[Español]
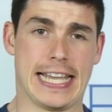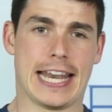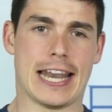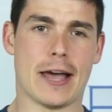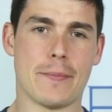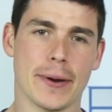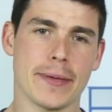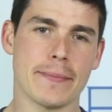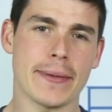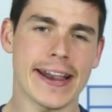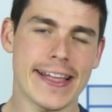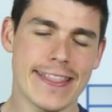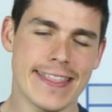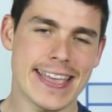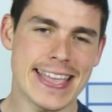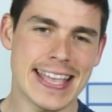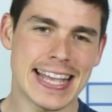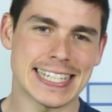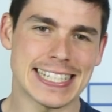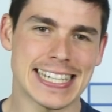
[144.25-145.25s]
La primera
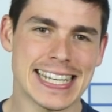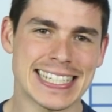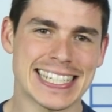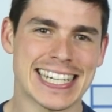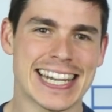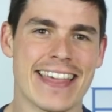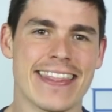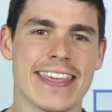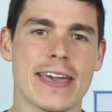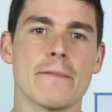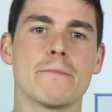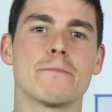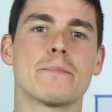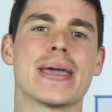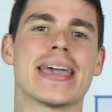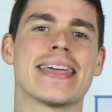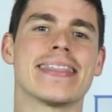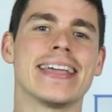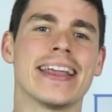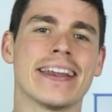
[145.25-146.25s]
de ellas es la de
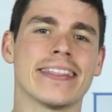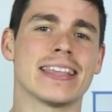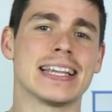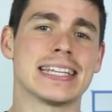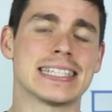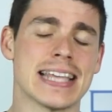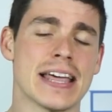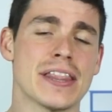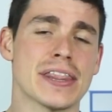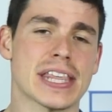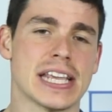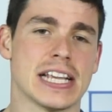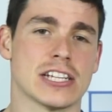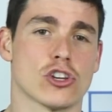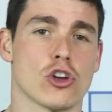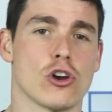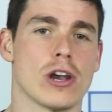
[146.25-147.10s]
medir distancias,